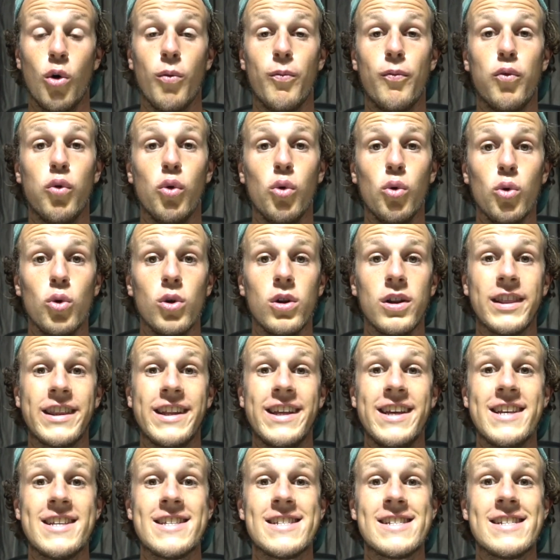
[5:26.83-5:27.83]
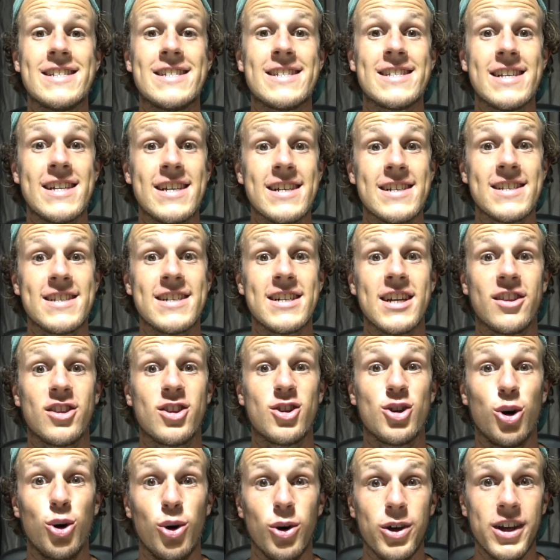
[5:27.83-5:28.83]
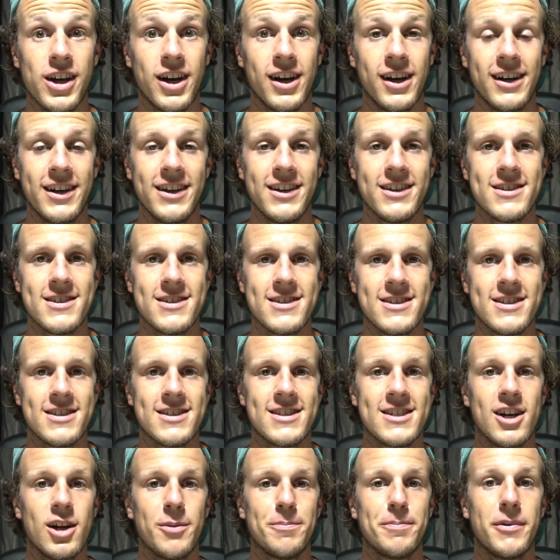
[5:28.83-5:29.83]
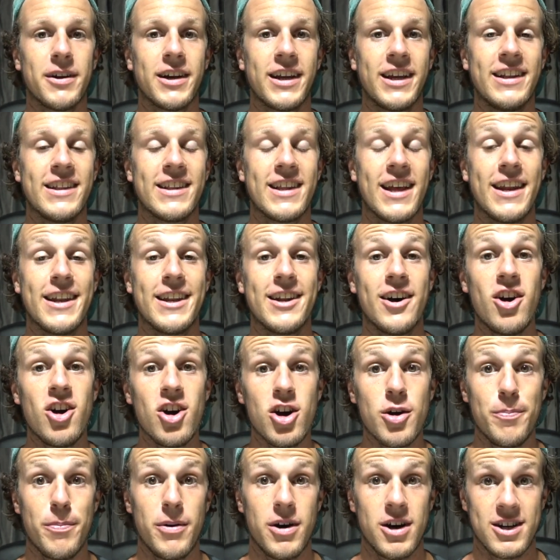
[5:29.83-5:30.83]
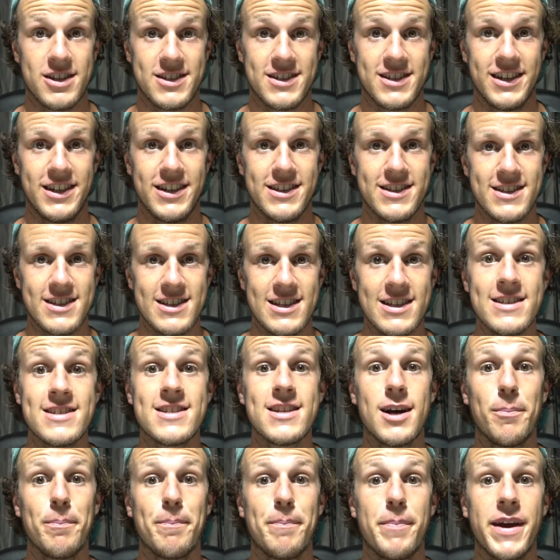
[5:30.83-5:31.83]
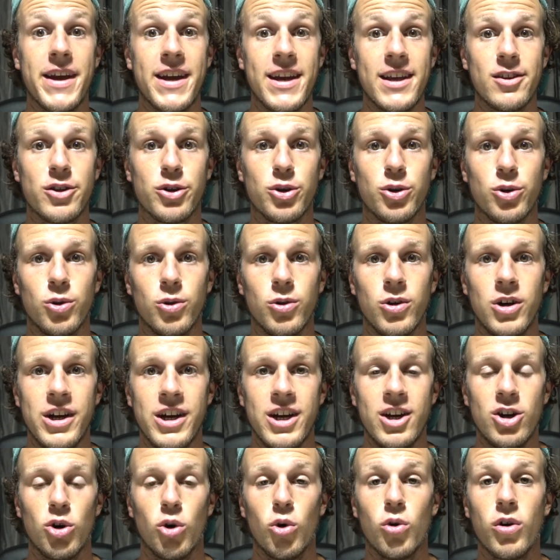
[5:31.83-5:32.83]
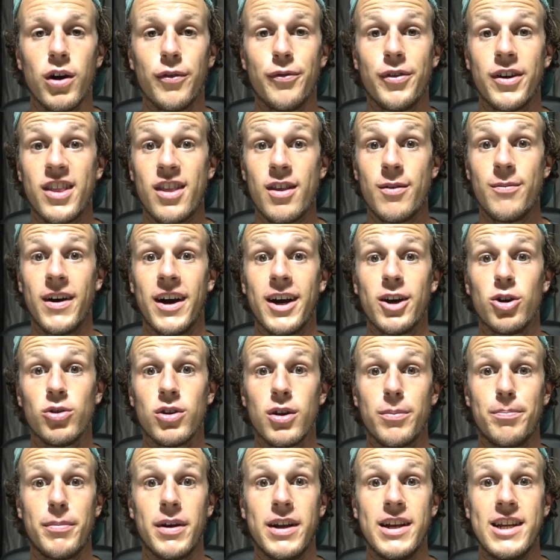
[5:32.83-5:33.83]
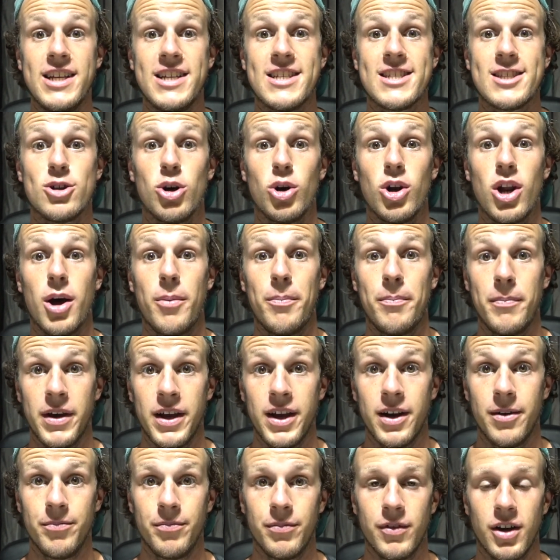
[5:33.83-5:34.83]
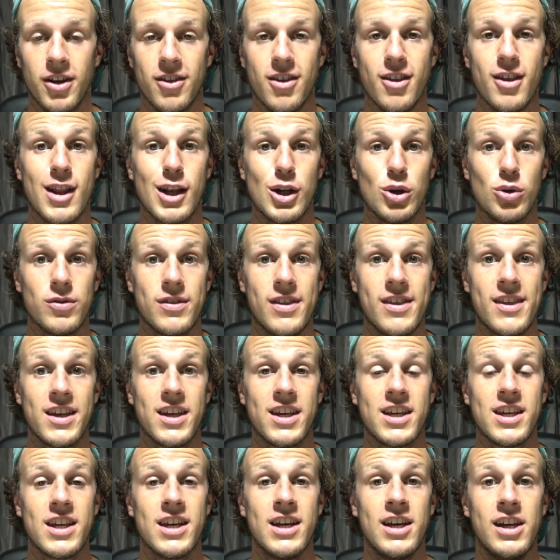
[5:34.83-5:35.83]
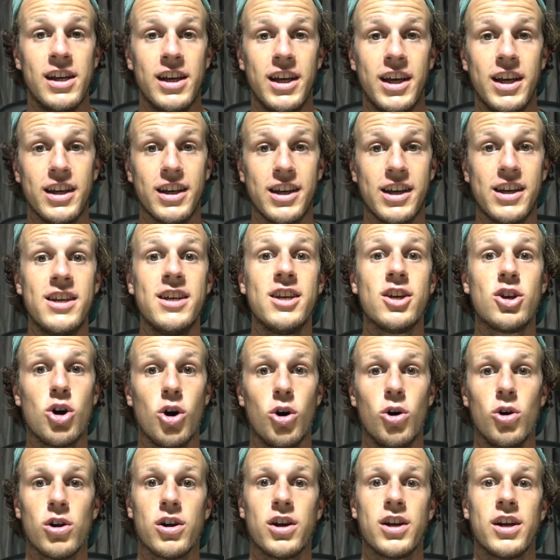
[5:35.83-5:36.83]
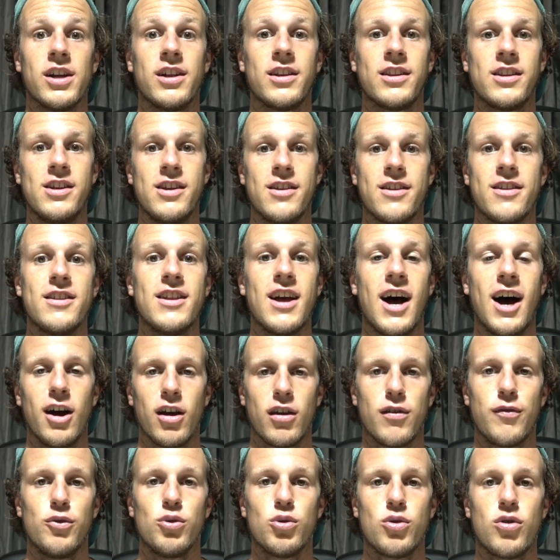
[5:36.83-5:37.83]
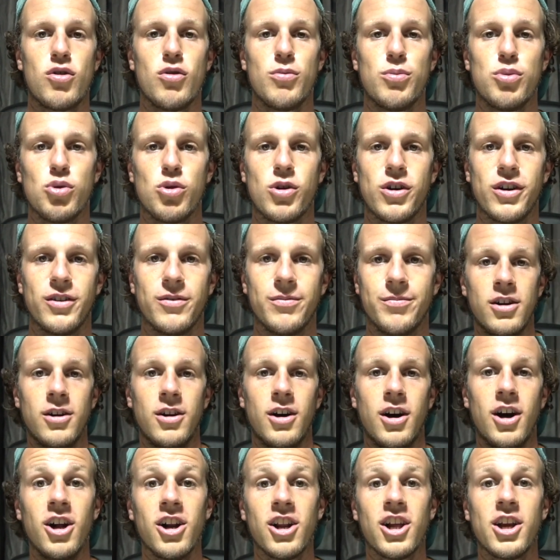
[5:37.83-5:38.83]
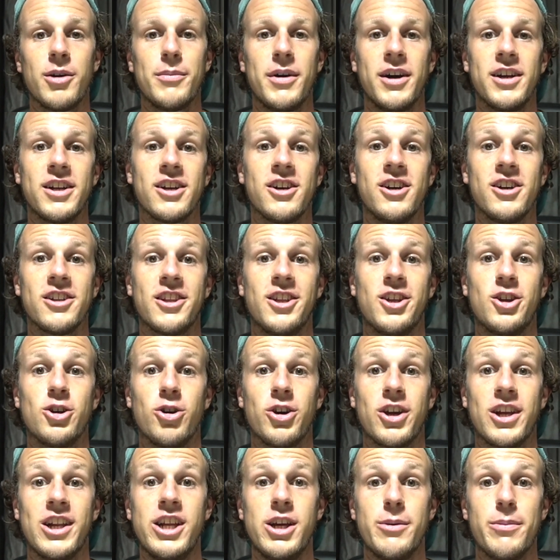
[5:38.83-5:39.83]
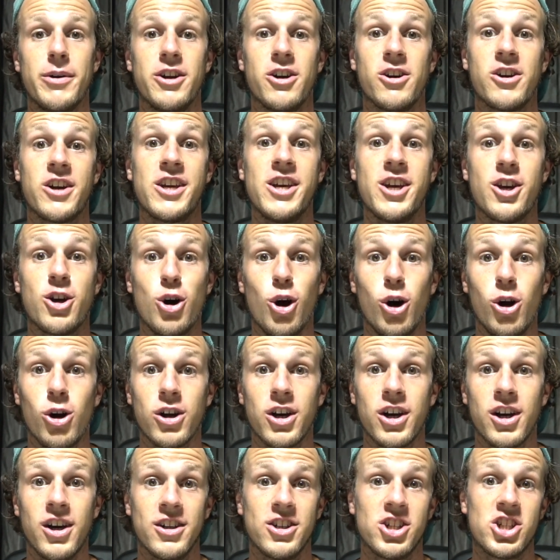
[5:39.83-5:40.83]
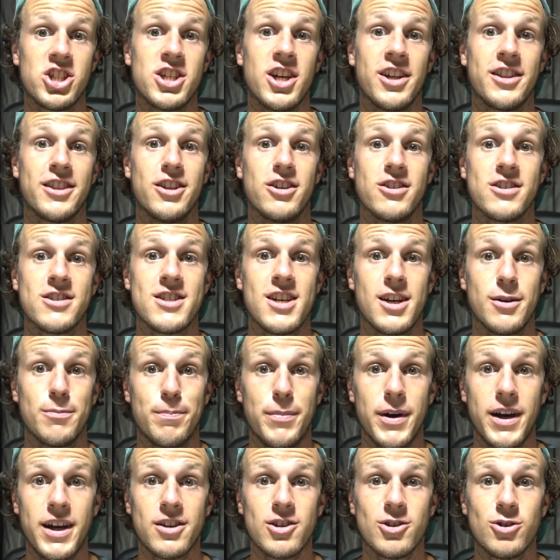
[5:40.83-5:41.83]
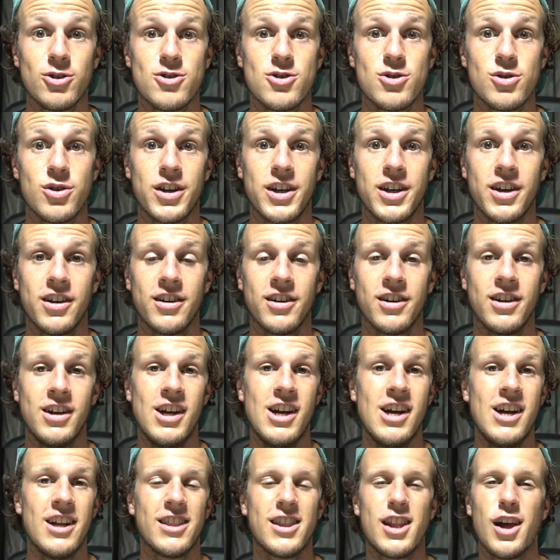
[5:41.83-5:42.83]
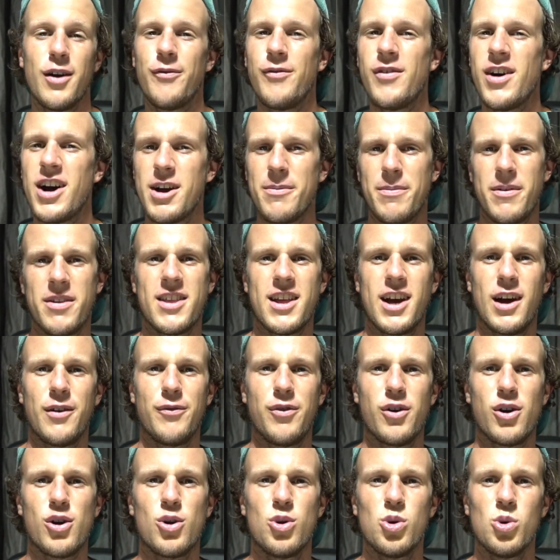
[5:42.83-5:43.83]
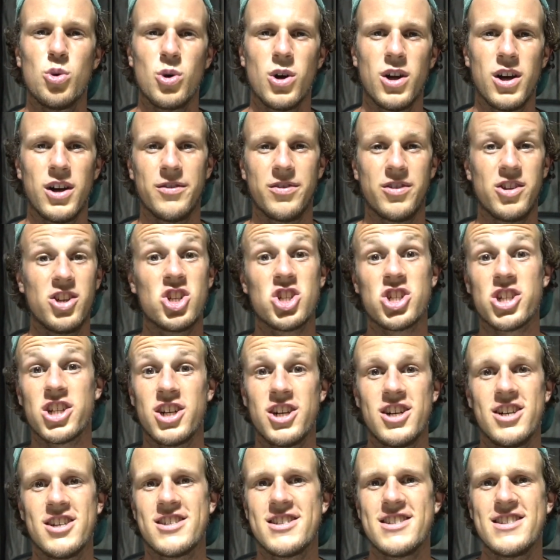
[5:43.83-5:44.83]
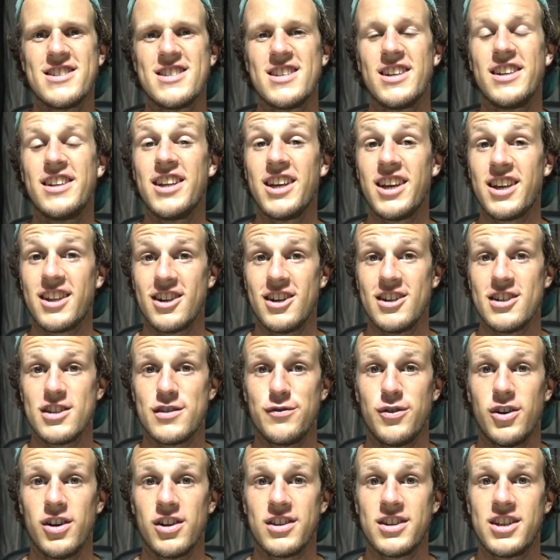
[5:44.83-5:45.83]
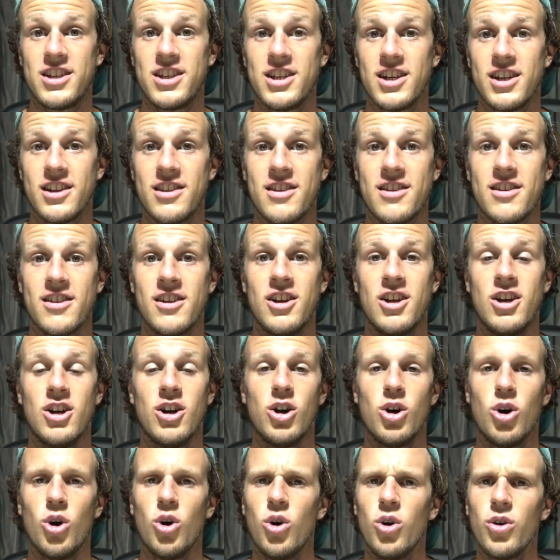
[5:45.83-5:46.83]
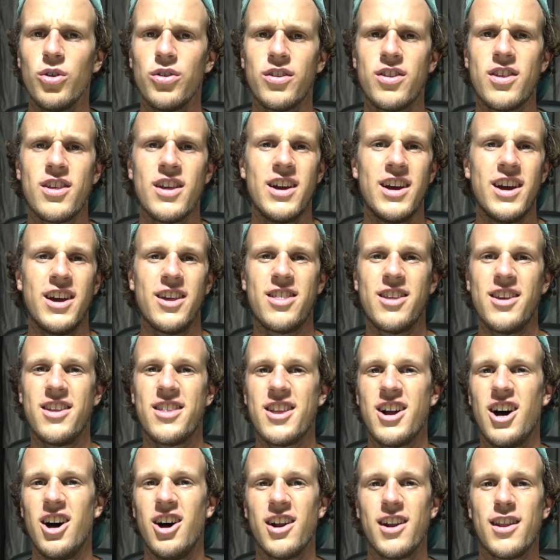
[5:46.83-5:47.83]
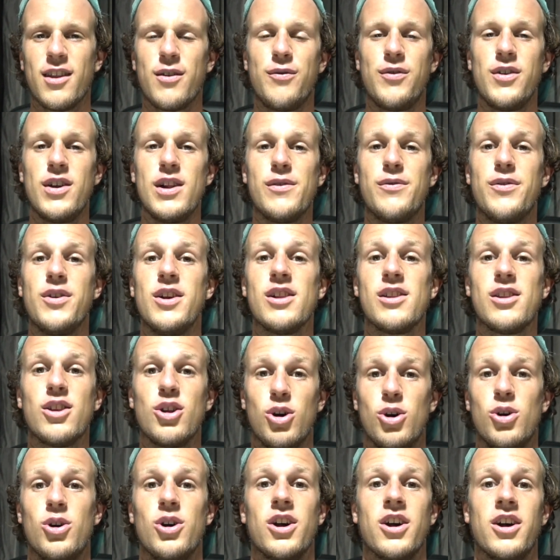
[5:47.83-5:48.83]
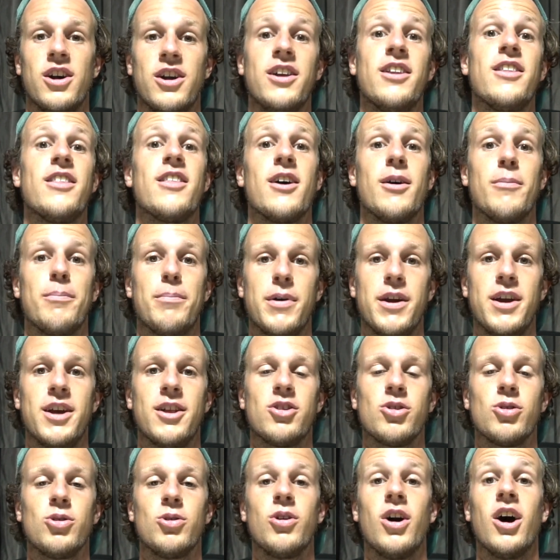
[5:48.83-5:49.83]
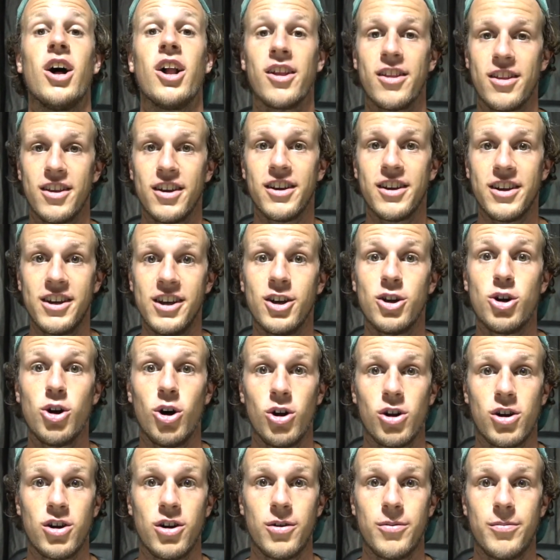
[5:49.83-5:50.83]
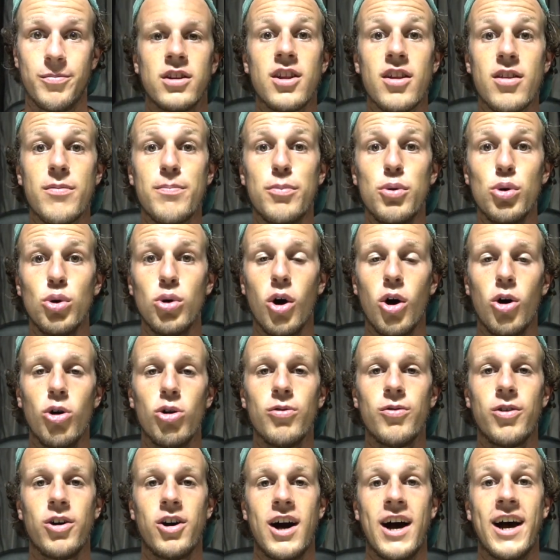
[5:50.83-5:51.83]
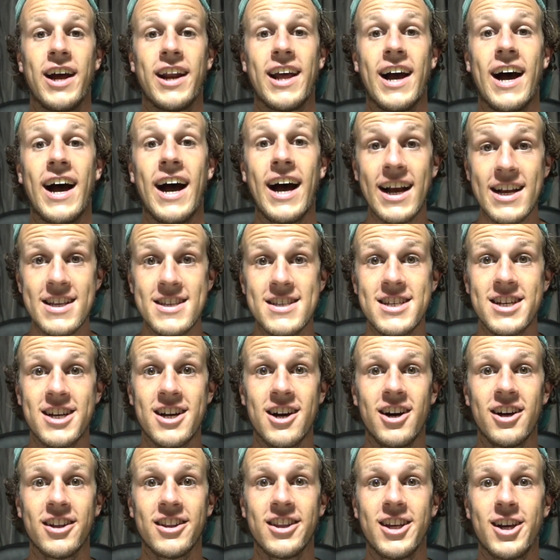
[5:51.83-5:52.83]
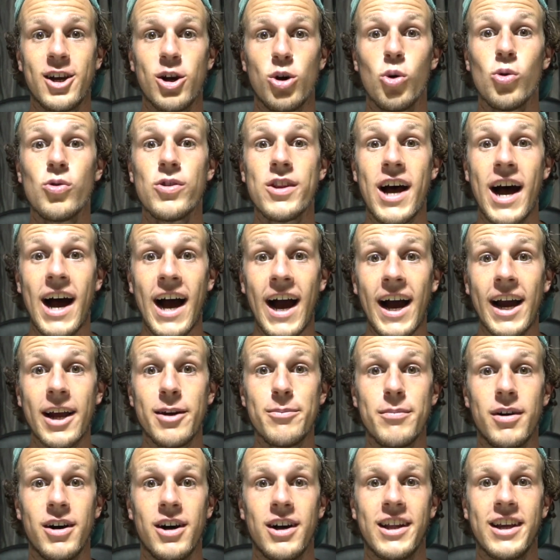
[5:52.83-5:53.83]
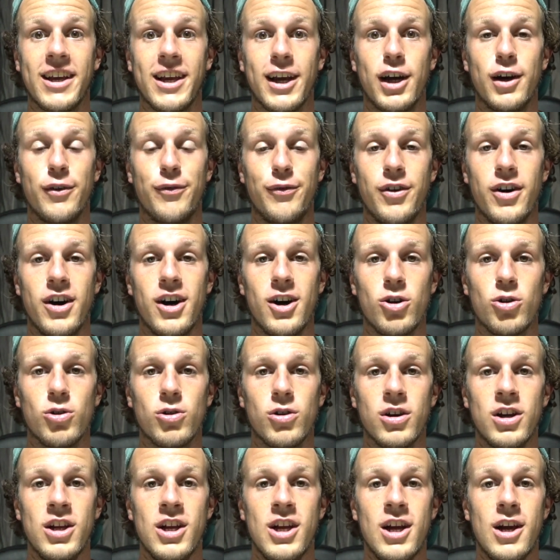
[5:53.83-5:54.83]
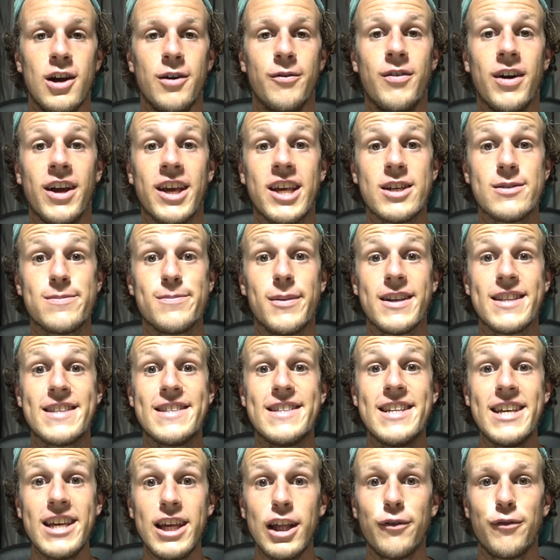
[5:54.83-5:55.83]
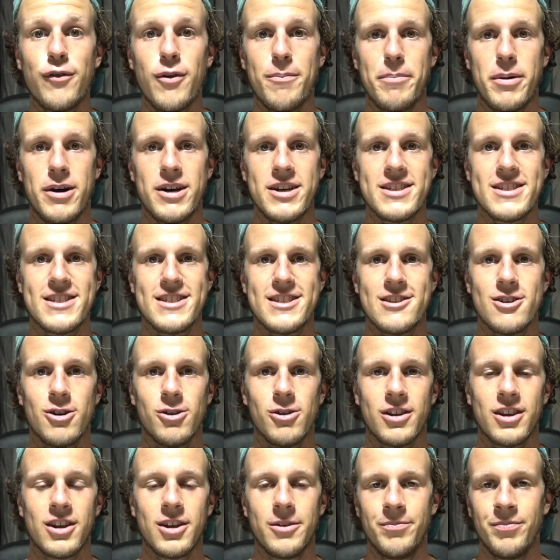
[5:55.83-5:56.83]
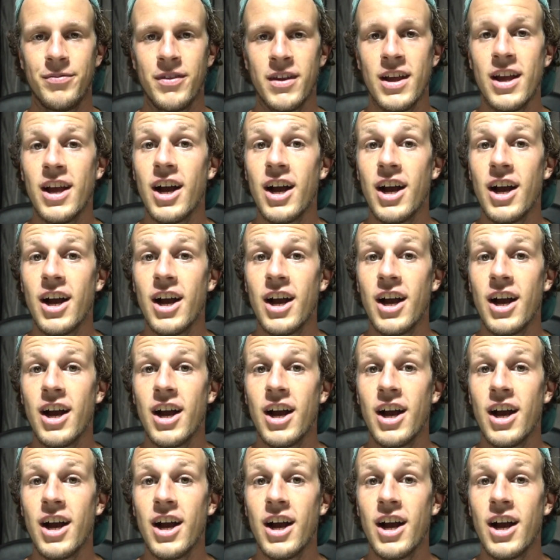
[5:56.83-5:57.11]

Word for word: Obwohl dies sehr, sehr teuer ist, zahlt man in der Nachbarsinsel San Pedro ungefähr 200 Belize-Dollar mehr. Also es lohnt sich, in Key Corke diesen Ausflug zu buchen. Allgemein rate ich euch lieber nach Kikorka anstatt nach San Pedro zu gehen. Der Vibe ist einfach cooler, die Straßen sind nicht asphaltiert und es ist alles viel, viel teurer in San Pedro als in Kikorka. Das Blue Hole war eine einzigartige und einmalige Erfahrung, welches man nicht verpassen sollte.